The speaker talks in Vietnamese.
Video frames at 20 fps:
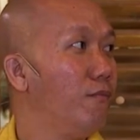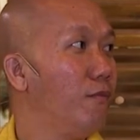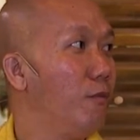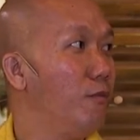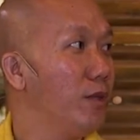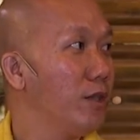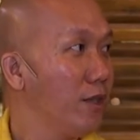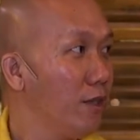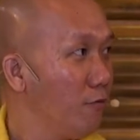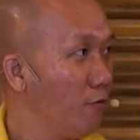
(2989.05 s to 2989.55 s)
mình
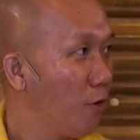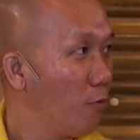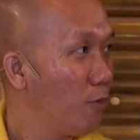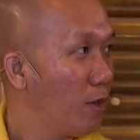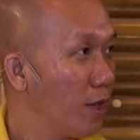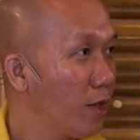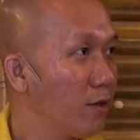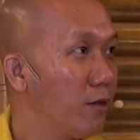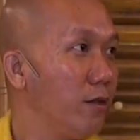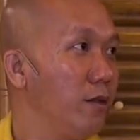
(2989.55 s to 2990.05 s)
mới chinh phục
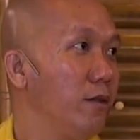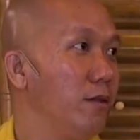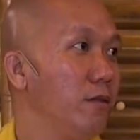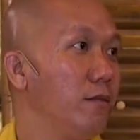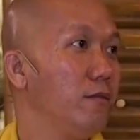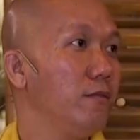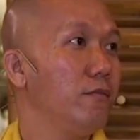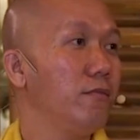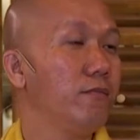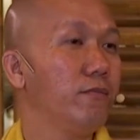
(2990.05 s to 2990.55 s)
được cái tưởng
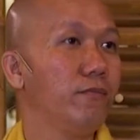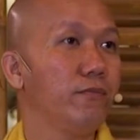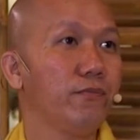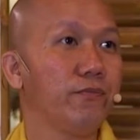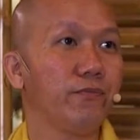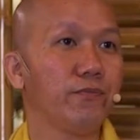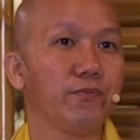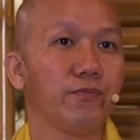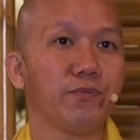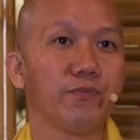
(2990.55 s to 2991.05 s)

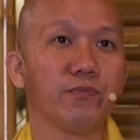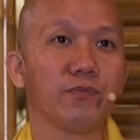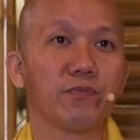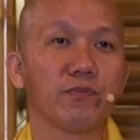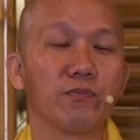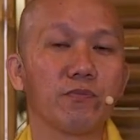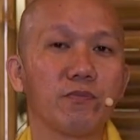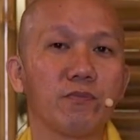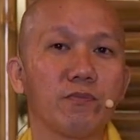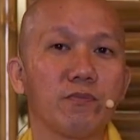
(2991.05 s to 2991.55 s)

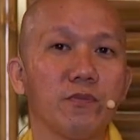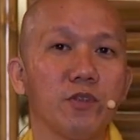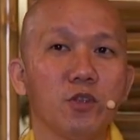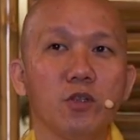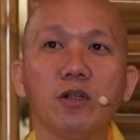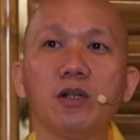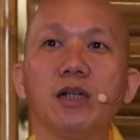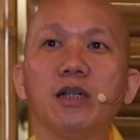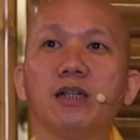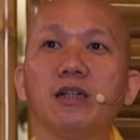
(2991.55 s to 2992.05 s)

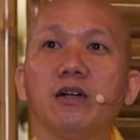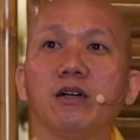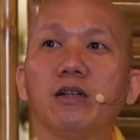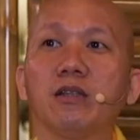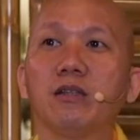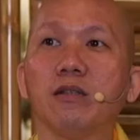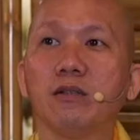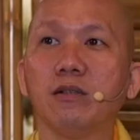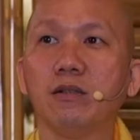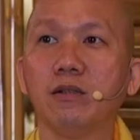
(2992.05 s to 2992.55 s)
xuất ly khỏi cái
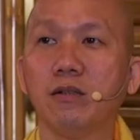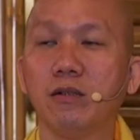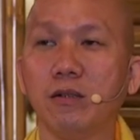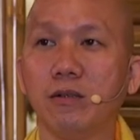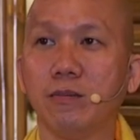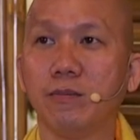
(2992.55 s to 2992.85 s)
tưởng